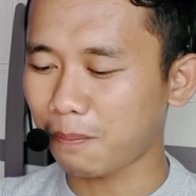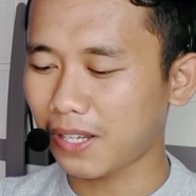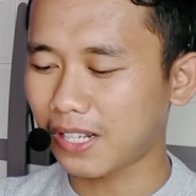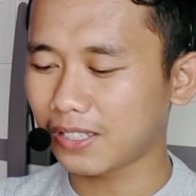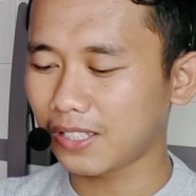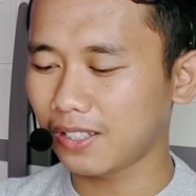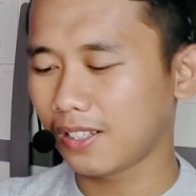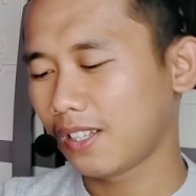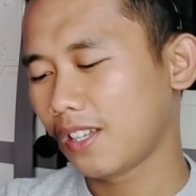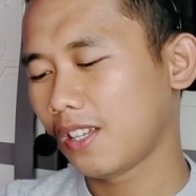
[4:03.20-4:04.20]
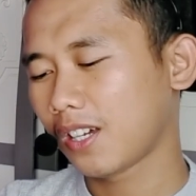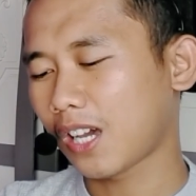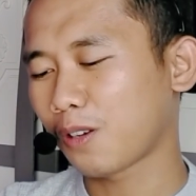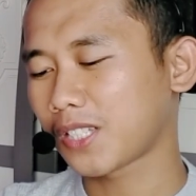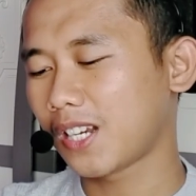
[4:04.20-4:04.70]
atau apa nanti
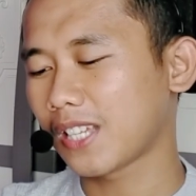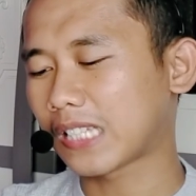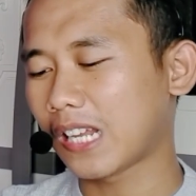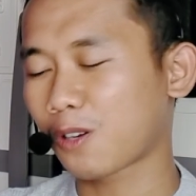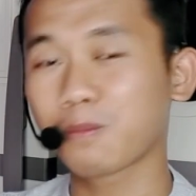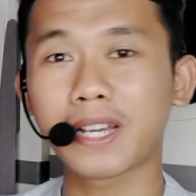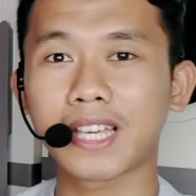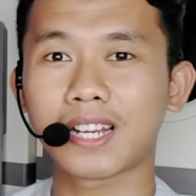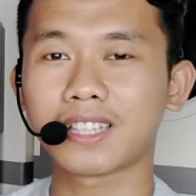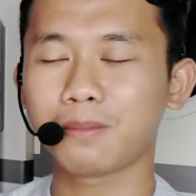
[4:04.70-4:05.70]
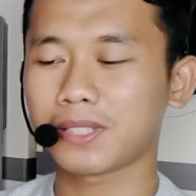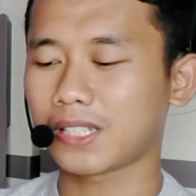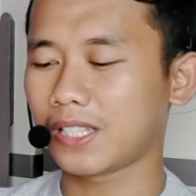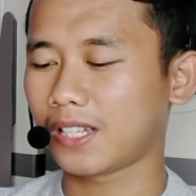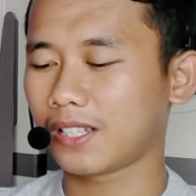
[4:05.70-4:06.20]
kalau saya tidak salah rubah ya. Nanti
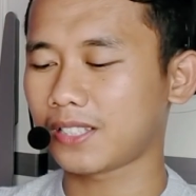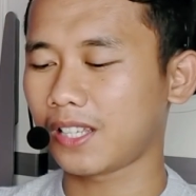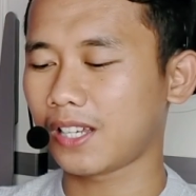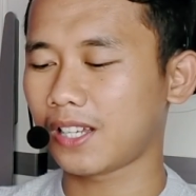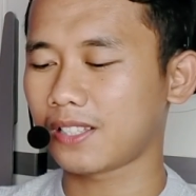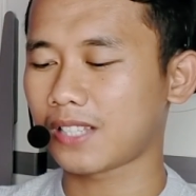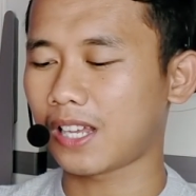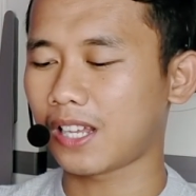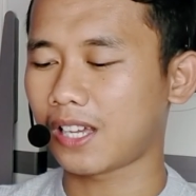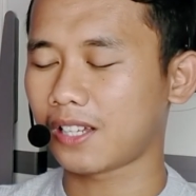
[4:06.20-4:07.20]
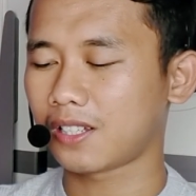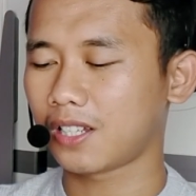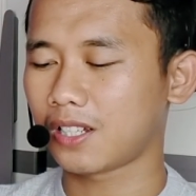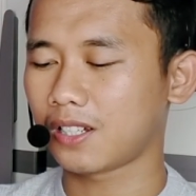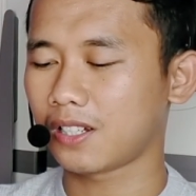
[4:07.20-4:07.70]
misalnya saya salah
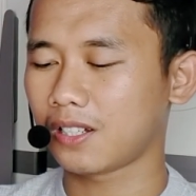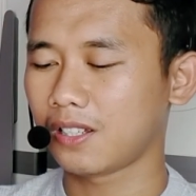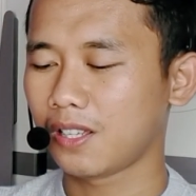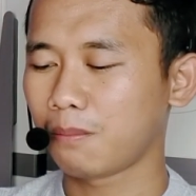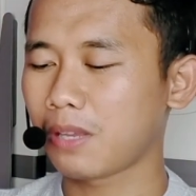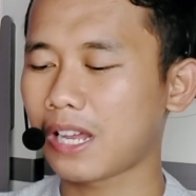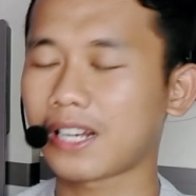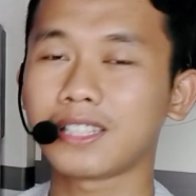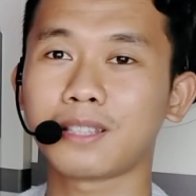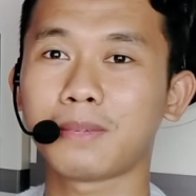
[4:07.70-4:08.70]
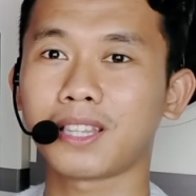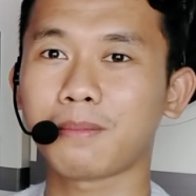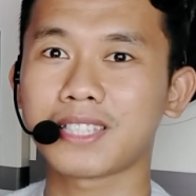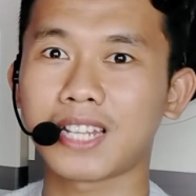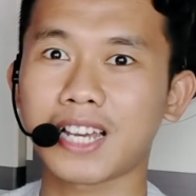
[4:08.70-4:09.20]
uh, bilang nanti
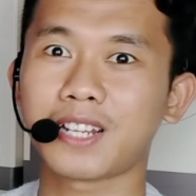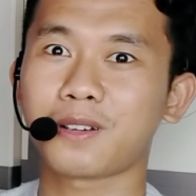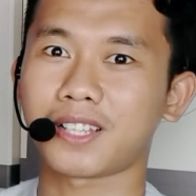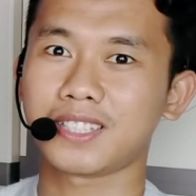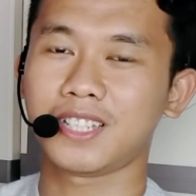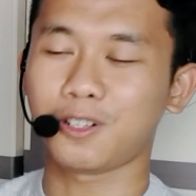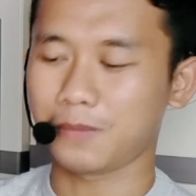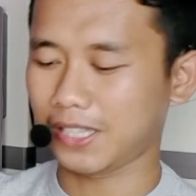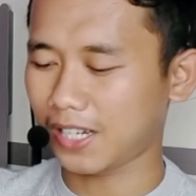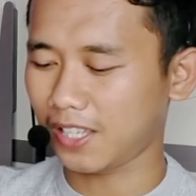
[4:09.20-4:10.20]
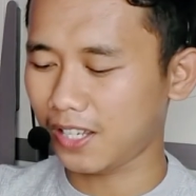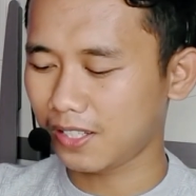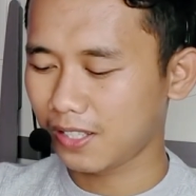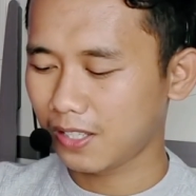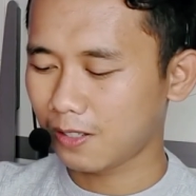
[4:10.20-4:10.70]
teman-teman silahkan koreksi di komentar
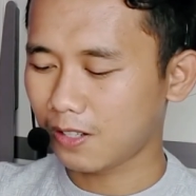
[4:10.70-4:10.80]
ya.